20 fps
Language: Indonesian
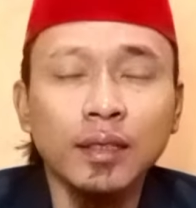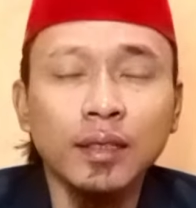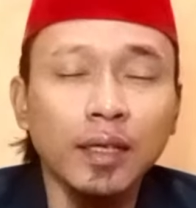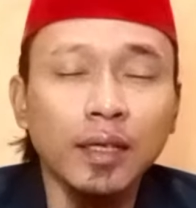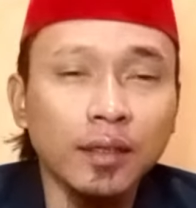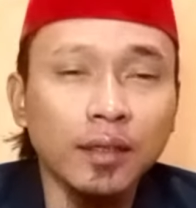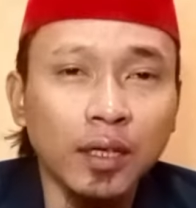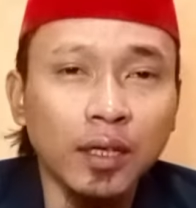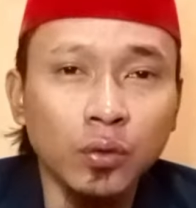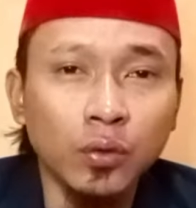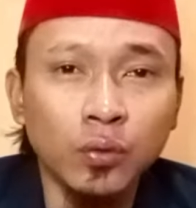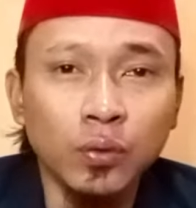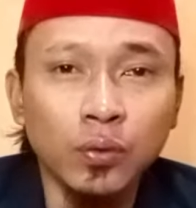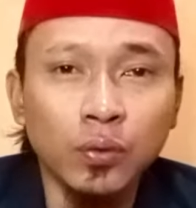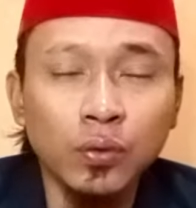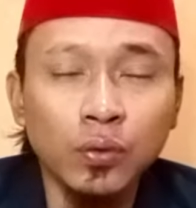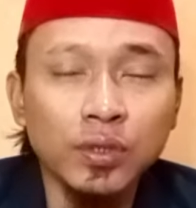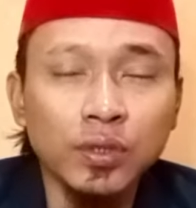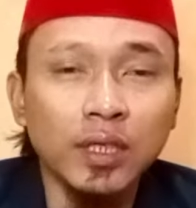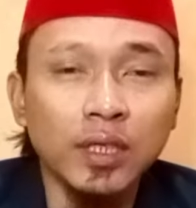kita
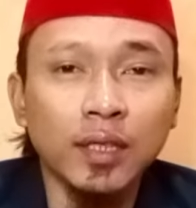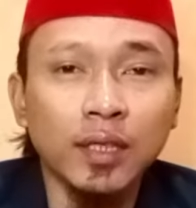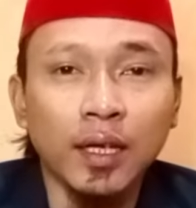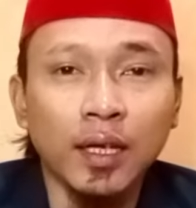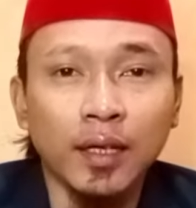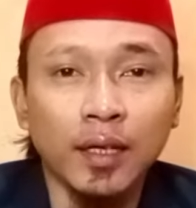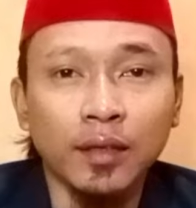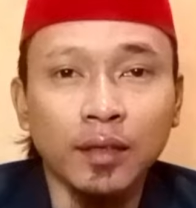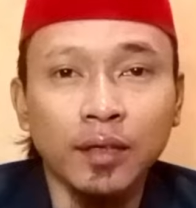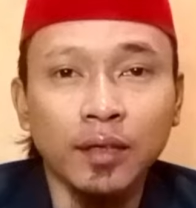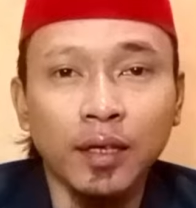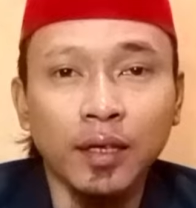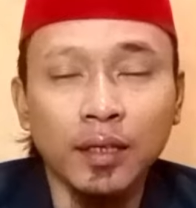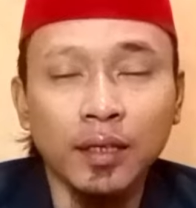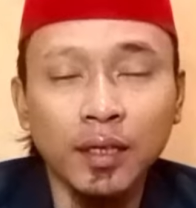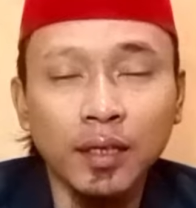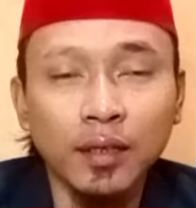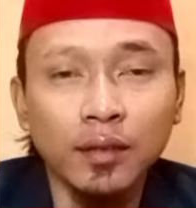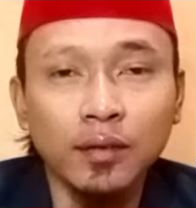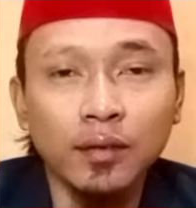nunggu si targetnya
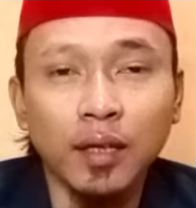ini